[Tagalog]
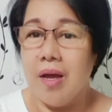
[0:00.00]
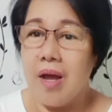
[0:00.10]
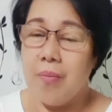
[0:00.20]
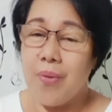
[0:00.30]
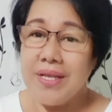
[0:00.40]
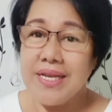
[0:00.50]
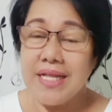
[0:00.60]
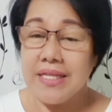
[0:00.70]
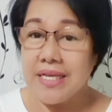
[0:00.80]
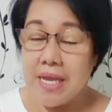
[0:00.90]
ang pwede
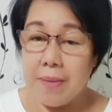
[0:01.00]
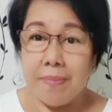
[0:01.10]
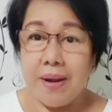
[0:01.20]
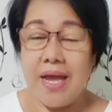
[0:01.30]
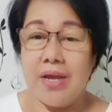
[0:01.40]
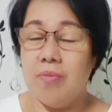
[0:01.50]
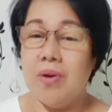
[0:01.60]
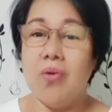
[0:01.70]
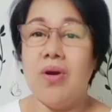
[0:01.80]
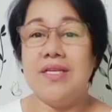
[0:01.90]
natin i-apply o
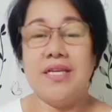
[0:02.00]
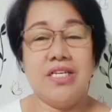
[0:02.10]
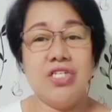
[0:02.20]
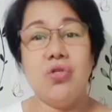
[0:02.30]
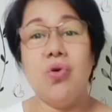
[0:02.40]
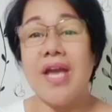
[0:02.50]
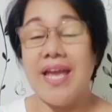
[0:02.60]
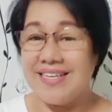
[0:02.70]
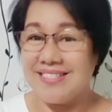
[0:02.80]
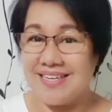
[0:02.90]
makuha dyan is yung
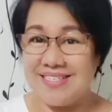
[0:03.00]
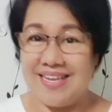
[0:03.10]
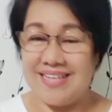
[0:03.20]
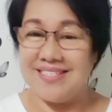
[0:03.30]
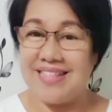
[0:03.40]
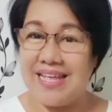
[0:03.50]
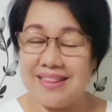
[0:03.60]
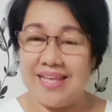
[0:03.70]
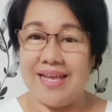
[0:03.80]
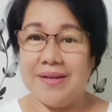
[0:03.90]
SSS
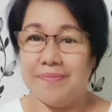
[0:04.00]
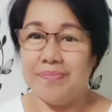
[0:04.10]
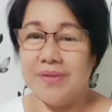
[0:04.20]
natin.